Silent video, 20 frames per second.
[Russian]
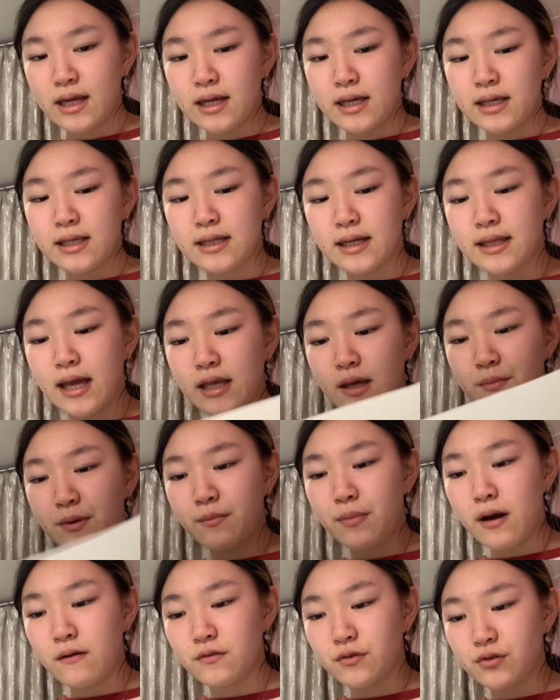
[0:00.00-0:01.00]
И тогда я
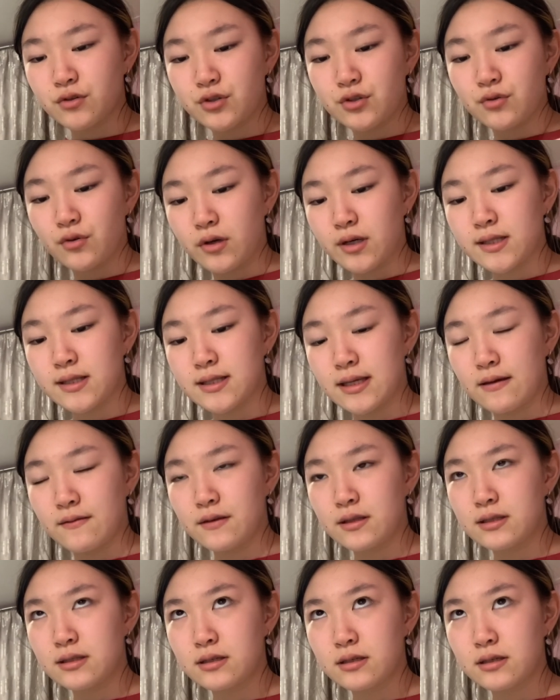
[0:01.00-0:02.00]
прибавлю еще 9,
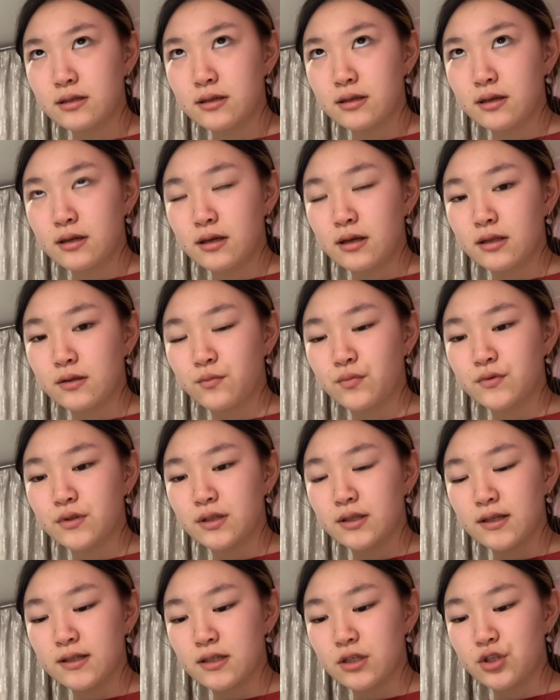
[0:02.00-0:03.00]
это будет
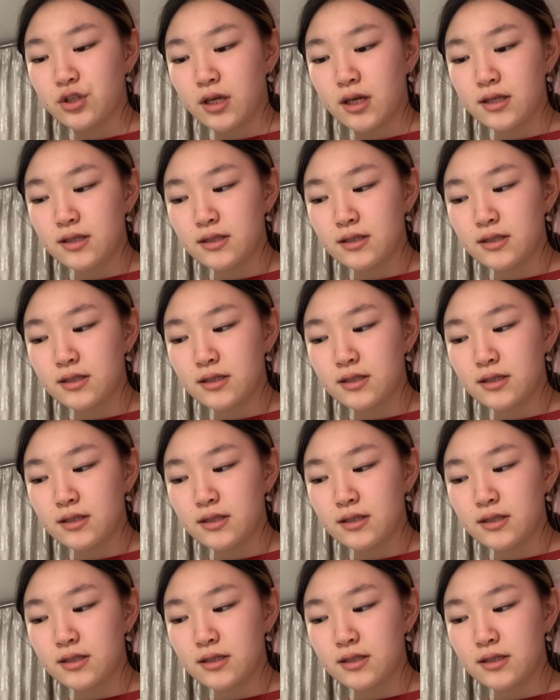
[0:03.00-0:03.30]
36.